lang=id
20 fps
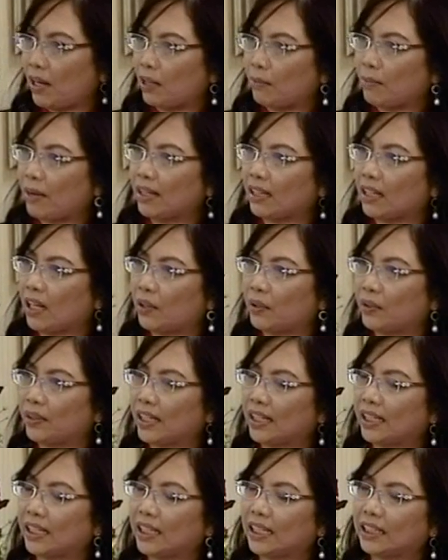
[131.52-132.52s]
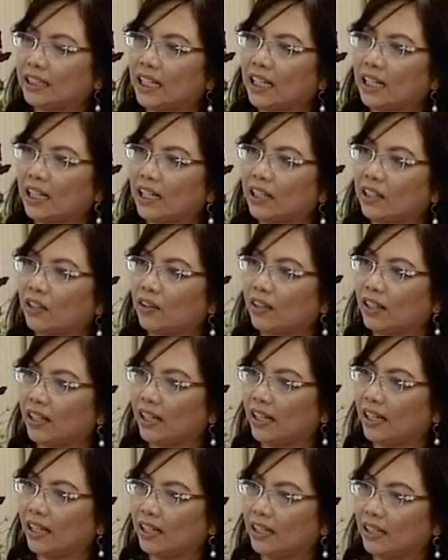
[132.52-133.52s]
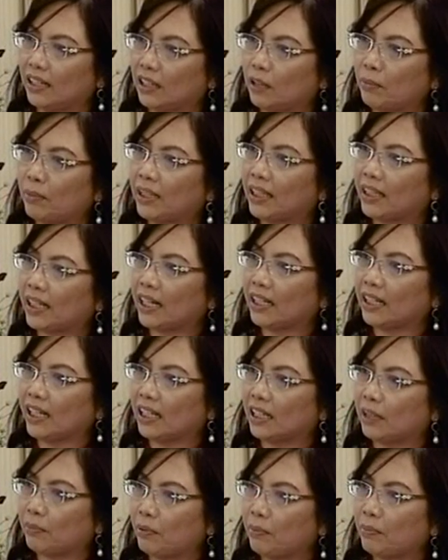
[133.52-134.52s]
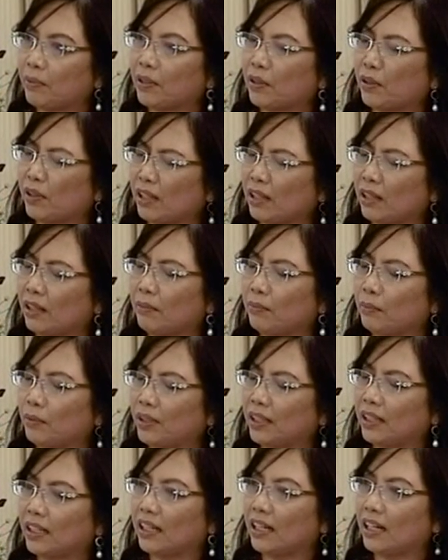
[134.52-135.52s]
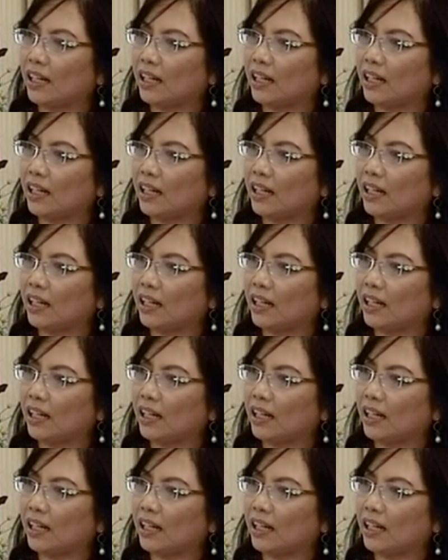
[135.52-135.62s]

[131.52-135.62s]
lima tahun yang dikerjakan oleh kementerian yang dipimpin oleh Bu Linda?